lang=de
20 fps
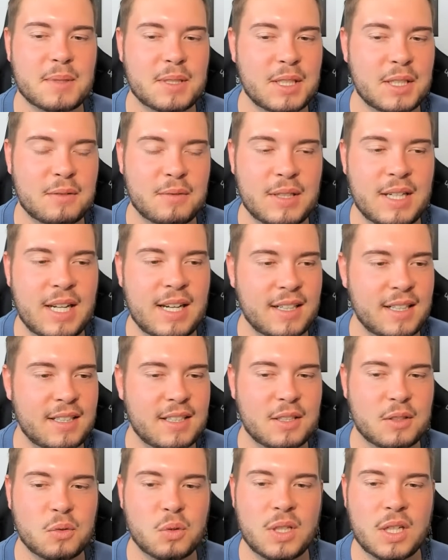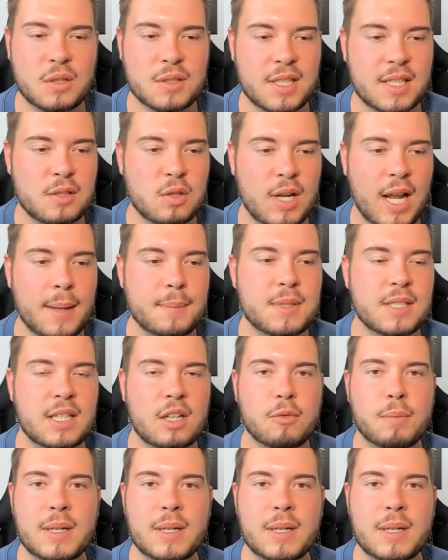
es sieht wieder richtig gut aus. Also Leipzig mhm.